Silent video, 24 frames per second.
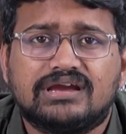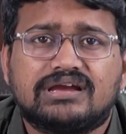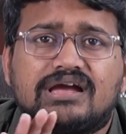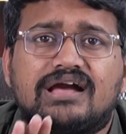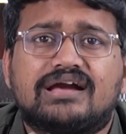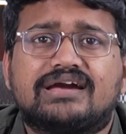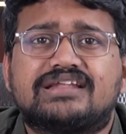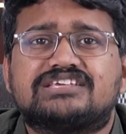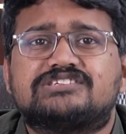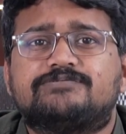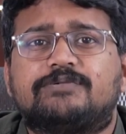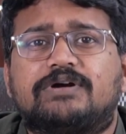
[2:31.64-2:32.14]

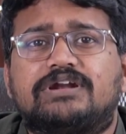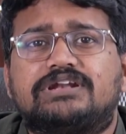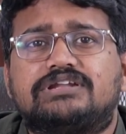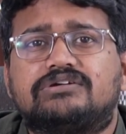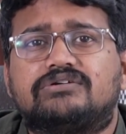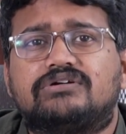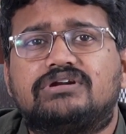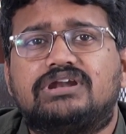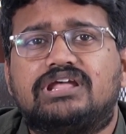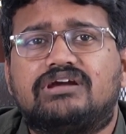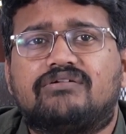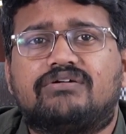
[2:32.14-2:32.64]
కాంగ్రెస్ పార్టీ
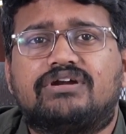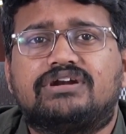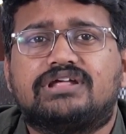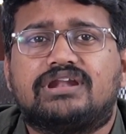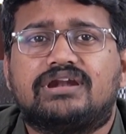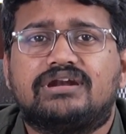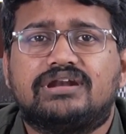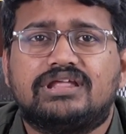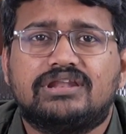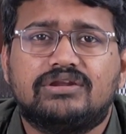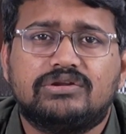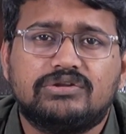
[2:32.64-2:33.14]
వాళ్ళు
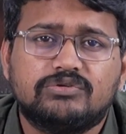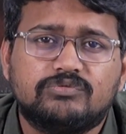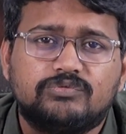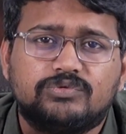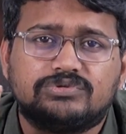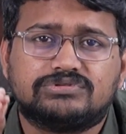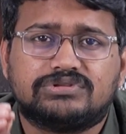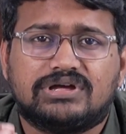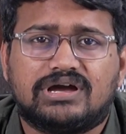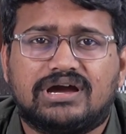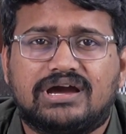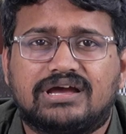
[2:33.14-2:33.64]
ఏమంటారంటే నువ్వు
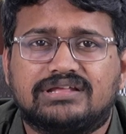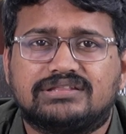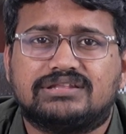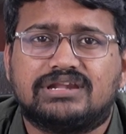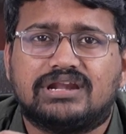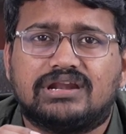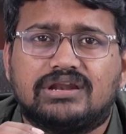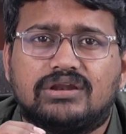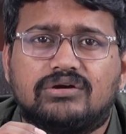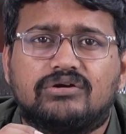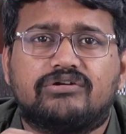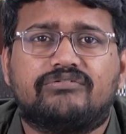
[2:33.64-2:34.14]

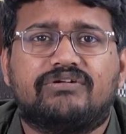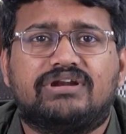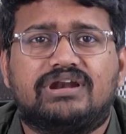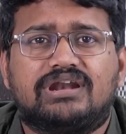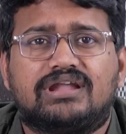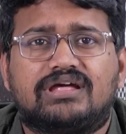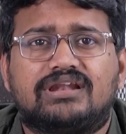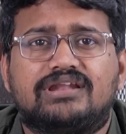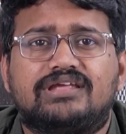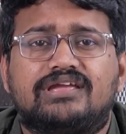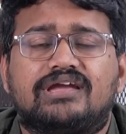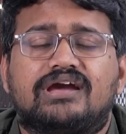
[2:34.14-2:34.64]
ఆంధ్రాలోకి
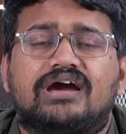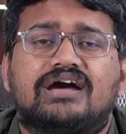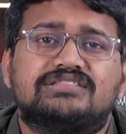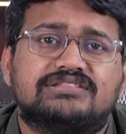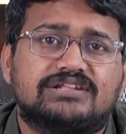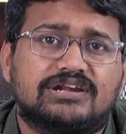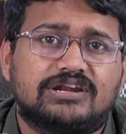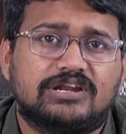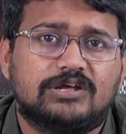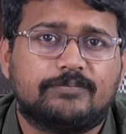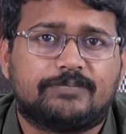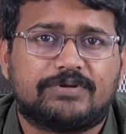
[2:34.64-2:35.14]
వెళ్ళాలి
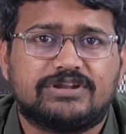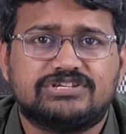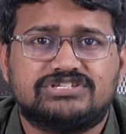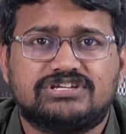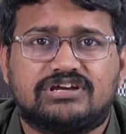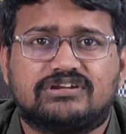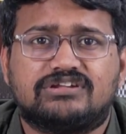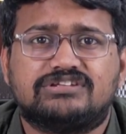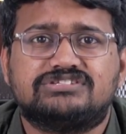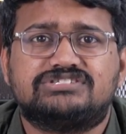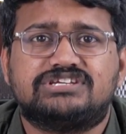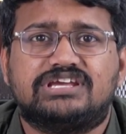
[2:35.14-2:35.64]
ఆంధ్రాలో
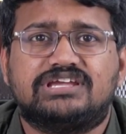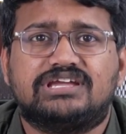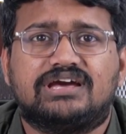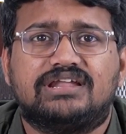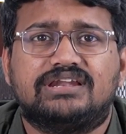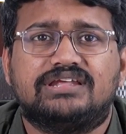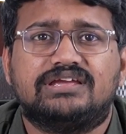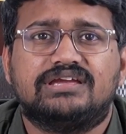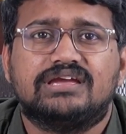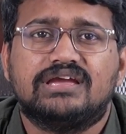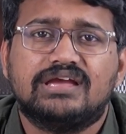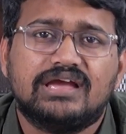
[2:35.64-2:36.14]
ప్రచారం
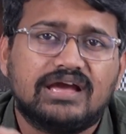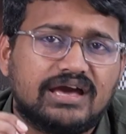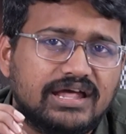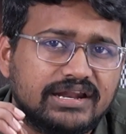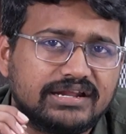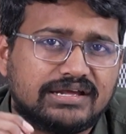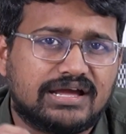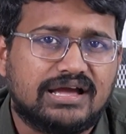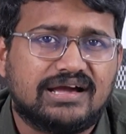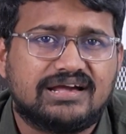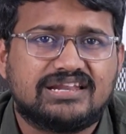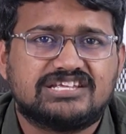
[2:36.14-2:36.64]
చేయాలి అని
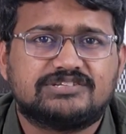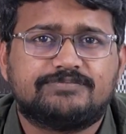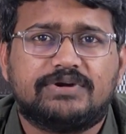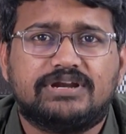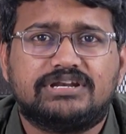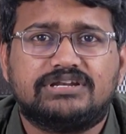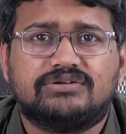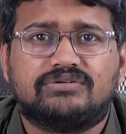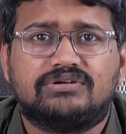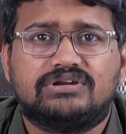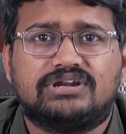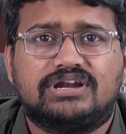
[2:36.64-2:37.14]
కాంగ్రెస్
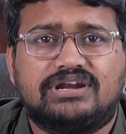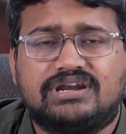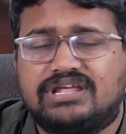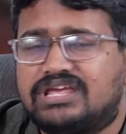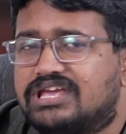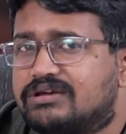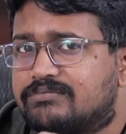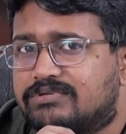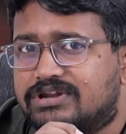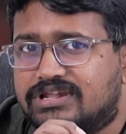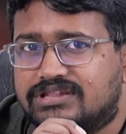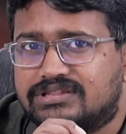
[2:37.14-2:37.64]
పార్టీ వాళ్ళు అంటే
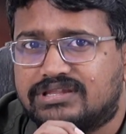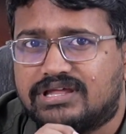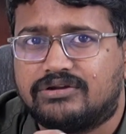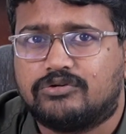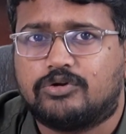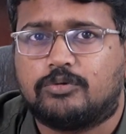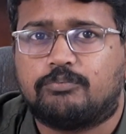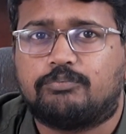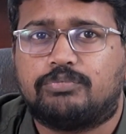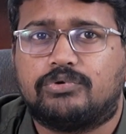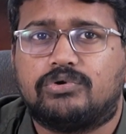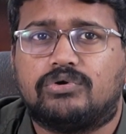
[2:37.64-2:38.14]
ఏమని నేను
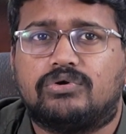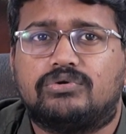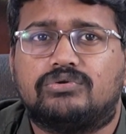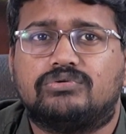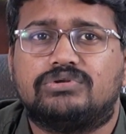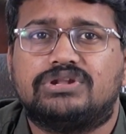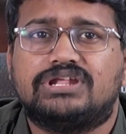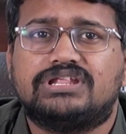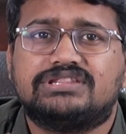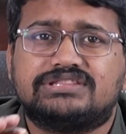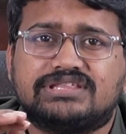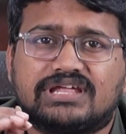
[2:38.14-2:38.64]
దానికి ఒప్పుకోను
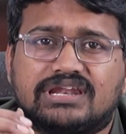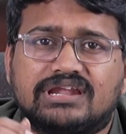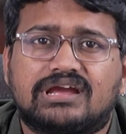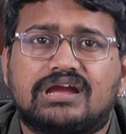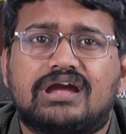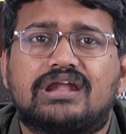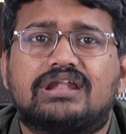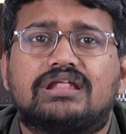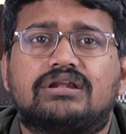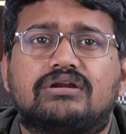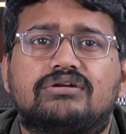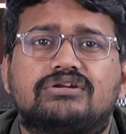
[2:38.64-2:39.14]
నేను
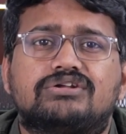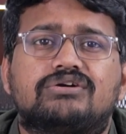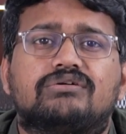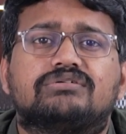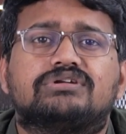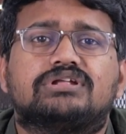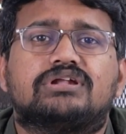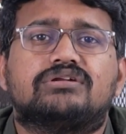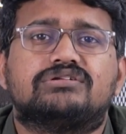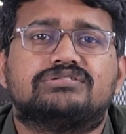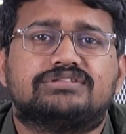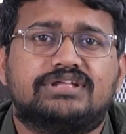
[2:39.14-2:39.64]
తెలంగాణలోనే
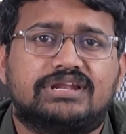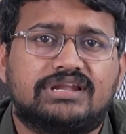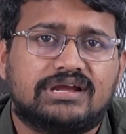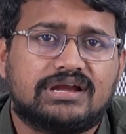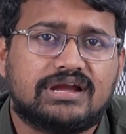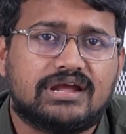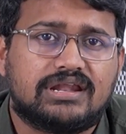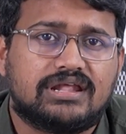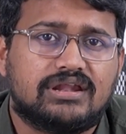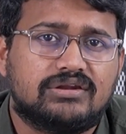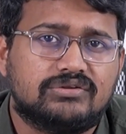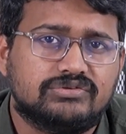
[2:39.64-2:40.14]
ఉంటాను
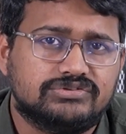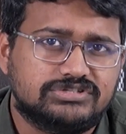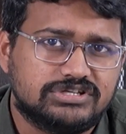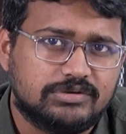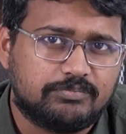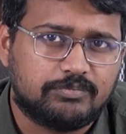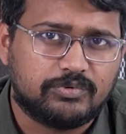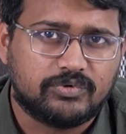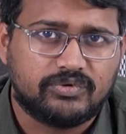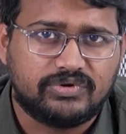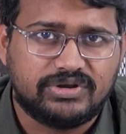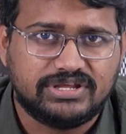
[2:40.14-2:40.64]
తెలంగాణ నుంచే
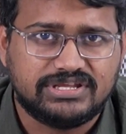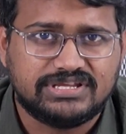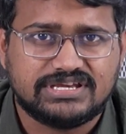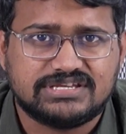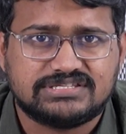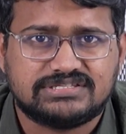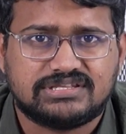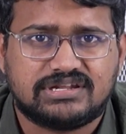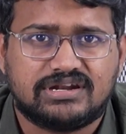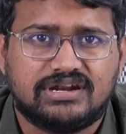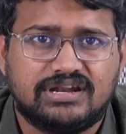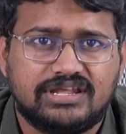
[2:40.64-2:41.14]
పోటీ
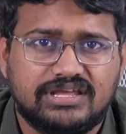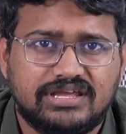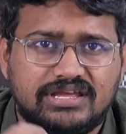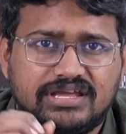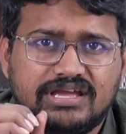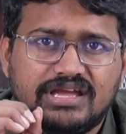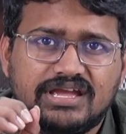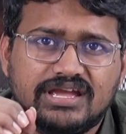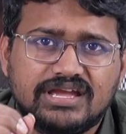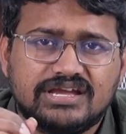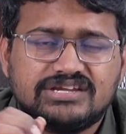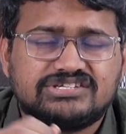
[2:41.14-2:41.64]
చేస్తానని
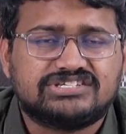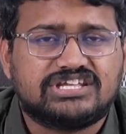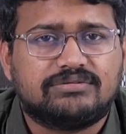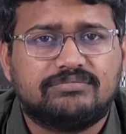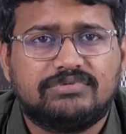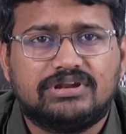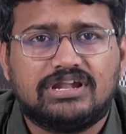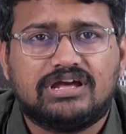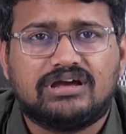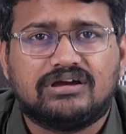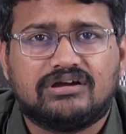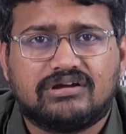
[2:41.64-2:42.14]

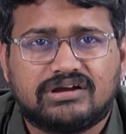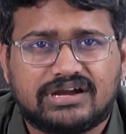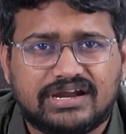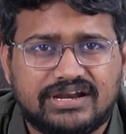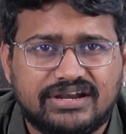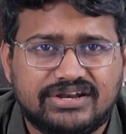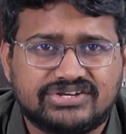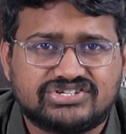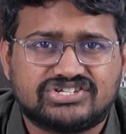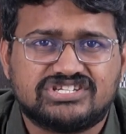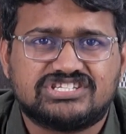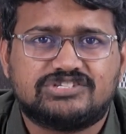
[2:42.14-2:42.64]
షర్మిల
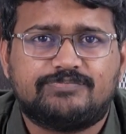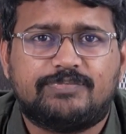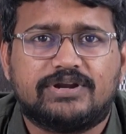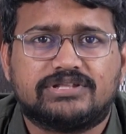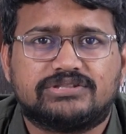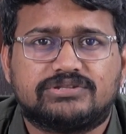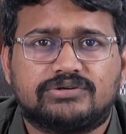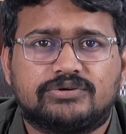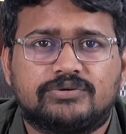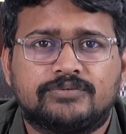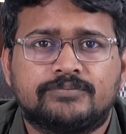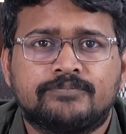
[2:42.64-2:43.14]
కండిషన్స్
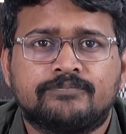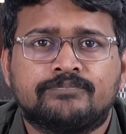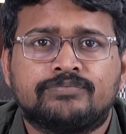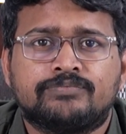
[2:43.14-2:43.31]
పెడతాం